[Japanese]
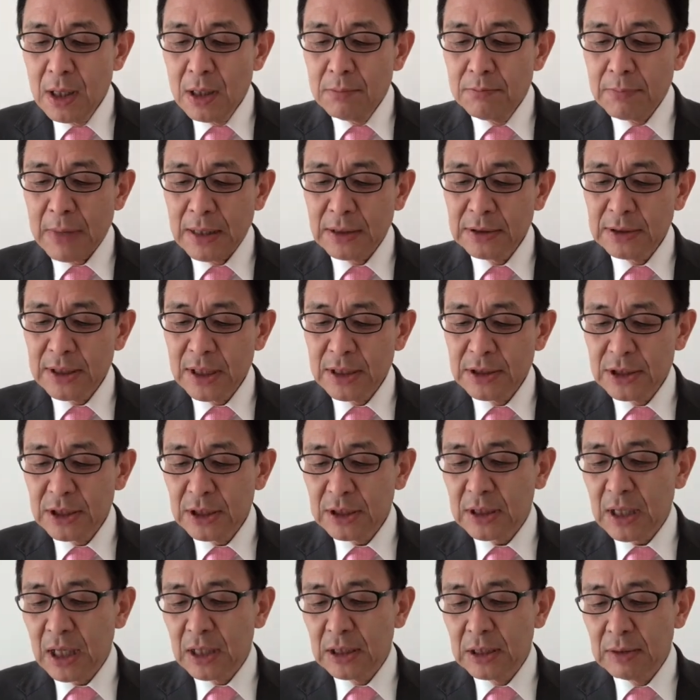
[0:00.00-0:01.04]
慢性
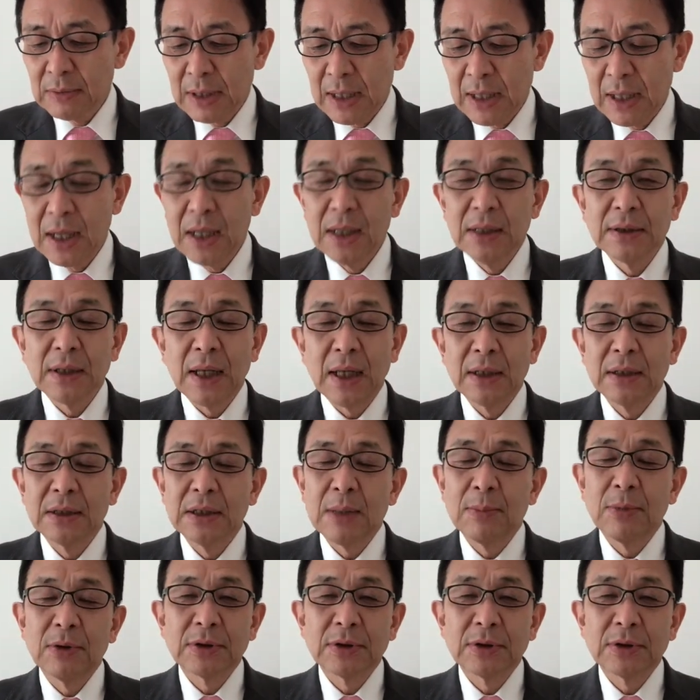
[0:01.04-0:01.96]
疾患には何で